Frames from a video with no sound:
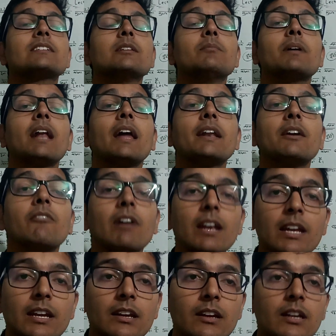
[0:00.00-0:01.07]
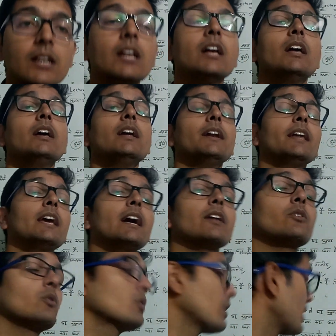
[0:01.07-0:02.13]
हाथ से बनाने वाले
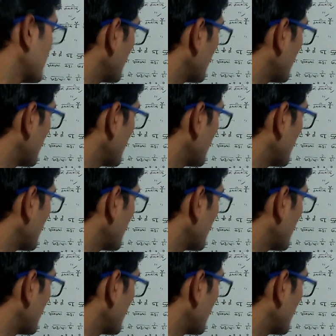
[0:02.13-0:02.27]
ठीक है तो